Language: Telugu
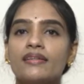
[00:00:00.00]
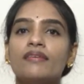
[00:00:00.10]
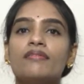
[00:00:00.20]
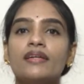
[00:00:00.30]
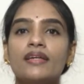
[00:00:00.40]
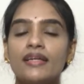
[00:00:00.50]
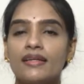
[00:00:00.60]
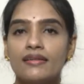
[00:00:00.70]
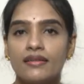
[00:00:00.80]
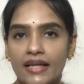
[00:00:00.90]
అయితే ఎవరికి
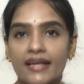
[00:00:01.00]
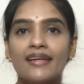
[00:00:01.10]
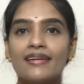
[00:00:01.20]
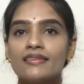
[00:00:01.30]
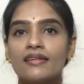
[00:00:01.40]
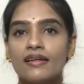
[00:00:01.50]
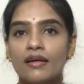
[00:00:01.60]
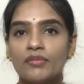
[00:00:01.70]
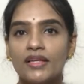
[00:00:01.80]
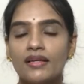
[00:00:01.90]
టెండర్నెస్
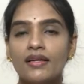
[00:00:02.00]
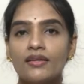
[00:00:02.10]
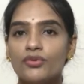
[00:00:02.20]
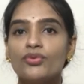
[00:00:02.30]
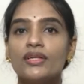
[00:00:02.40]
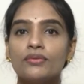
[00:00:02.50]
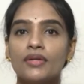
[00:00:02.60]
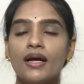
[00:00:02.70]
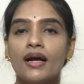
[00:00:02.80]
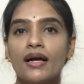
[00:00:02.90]
అంటాం దీన్ని ఇది ఉండదు
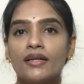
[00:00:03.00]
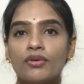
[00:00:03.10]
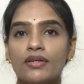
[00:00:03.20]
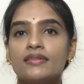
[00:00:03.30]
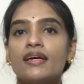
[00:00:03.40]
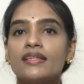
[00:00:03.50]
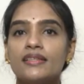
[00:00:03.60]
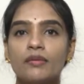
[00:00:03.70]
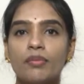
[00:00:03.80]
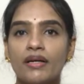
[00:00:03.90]
కానీ ఒక్కసారి
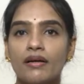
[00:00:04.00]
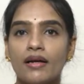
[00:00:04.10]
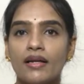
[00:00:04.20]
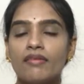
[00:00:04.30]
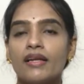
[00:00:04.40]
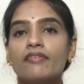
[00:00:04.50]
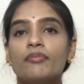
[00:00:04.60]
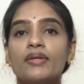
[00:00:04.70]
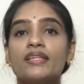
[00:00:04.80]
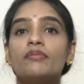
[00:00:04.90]
చేయి పెట్టగానే వాళ్ళకి
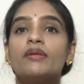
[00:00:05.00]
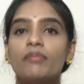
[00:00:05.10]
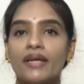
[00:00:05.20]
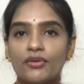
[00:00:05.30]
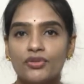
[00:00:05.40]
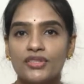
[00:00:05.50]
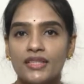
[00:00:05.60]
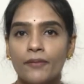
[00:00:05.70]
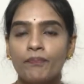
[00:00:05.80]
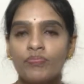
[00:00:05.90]
విపరీతమైన పెయిన్
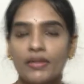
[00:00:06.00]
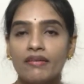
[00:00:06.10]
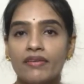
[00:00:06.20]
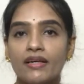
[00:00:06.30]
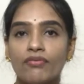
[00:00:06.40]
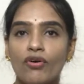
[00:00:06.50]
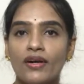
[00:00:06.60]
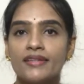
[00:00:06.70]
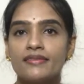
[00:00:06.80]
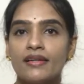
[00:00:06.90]
వచ్చి పెల్విక్
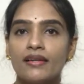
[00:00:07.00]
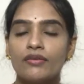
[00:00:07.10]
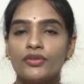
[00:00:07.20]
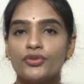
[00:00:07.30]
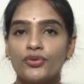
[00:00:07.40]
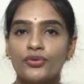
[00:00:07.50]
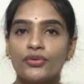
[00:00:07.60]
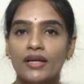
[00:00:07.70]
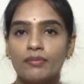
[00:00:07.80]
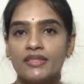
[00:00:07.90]
ఎల్లు చుట్టూ
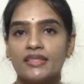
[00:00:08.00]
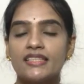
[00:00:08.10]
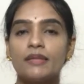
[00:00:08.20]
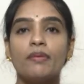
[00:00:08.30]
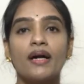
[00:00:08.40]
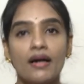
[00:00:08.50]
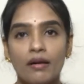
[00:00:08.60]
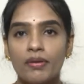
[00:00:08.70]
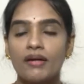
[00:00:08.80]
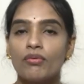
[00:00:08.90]
గర్భసంచి ఈ పక్క
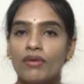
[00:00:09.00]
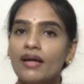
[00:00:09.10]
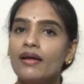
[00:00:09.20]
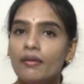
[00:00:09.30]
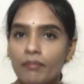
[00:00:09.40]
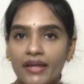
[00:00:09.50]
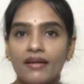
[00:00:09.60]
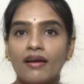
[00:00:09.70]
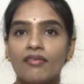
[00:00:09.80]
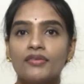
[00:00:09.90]
ఆ పక్క కూడా
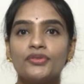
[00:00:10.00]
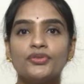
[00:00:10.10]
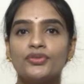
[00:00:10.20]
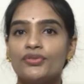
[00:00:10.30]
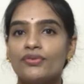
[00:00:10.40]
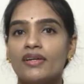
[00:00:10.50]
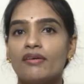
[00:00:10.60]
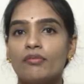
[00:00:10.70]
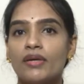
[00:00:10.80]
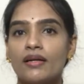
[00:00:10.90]
పెయిన్ రావడం చూస్తూ ఉంటాం
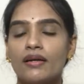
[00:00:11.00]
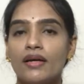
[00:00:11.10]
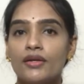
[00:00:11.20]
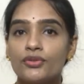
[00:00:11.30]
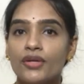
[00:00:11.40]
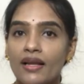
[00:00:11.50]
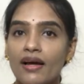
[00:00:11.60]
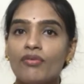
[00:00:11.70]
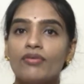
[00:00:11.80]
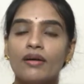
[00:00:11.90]
అనమాట సో
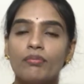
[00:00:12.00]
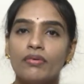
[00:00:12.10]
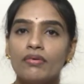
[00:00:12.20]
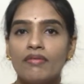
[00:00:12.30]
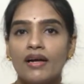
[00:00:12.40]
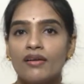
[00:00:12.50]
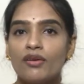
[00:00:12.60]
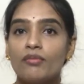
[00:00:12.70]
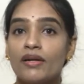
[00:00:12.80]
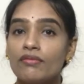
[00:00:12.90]
ఇలా ఉన్నప్పుడు
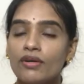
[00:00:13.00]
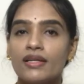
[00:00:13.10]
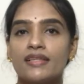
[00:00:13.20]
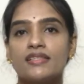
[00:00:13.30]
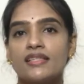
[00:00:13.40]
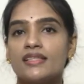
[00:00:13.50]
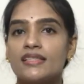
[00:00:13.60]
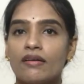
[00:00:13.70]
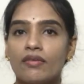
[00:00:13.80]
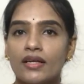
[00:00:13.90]
వాళ్ళలో మనం ఒక టెస్ట్
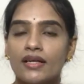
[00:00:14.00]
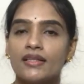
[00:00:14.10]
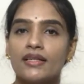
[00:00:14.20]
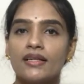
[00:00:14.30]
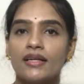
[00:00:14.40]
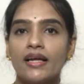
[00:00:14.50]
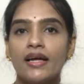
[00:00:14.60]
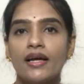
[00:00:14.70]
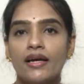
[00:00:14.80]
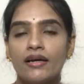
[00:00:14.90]
చేస్తామండి అదేంటంటే
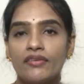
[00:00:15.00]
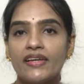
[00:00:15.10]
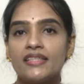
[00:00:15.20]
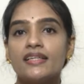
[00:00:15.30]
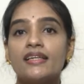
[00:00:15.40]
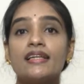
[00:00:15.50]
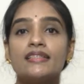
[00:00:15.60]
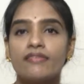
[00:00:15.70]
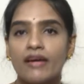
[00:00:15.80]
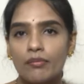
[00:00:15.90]
ఈ వెజైనల్
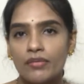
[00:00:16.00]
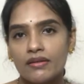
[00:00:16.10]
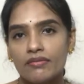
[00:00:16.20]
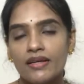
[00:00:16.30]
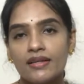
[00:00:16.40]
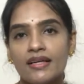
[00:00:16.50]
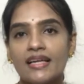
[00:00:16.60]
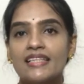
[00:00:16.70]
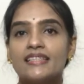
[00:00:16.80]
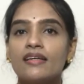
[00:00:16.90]
స్వాబ్ ఫర్
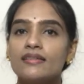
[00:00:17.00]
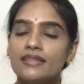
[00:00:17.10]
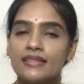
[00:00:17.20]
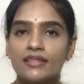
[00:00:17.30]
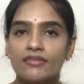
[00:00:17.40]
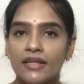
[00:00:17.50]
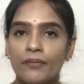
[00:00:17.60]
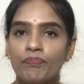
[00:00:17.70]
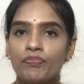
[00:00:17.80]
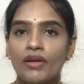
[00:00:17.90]
కల్చర్ సెన్సిటివిటీ
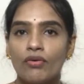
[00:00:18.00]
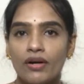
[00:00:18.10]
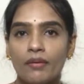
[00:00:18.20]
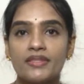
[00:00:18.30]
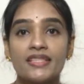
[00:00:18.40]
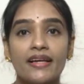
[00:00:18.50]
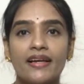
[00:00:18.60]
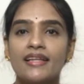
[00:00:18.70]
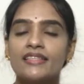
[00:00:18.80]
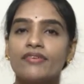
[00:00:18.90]
ఒక
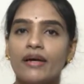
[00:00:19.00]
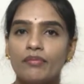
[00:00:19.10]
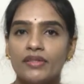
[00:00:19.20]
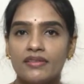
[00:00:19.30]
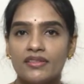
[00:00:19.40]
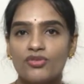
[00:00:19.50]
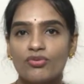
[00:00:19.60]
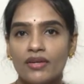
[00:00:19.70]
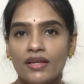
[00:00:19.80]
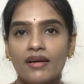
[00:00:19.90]
స్టెరైల్ స్వాబ్ని
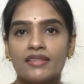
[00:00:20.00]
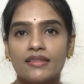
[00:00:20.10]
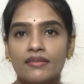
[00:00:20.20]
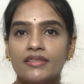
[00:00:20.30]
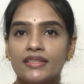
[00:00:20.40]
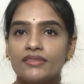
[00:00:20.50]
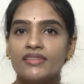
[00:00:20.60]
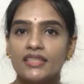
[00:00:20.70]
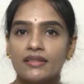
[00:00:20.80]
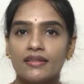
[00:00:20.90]
తీసుకొని ఆ సర్వీక్స్
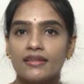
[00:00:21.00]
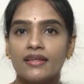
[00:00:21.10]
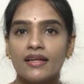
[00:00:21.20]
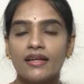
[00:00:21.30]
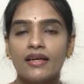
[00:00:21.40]
వెజైనా దగ్గర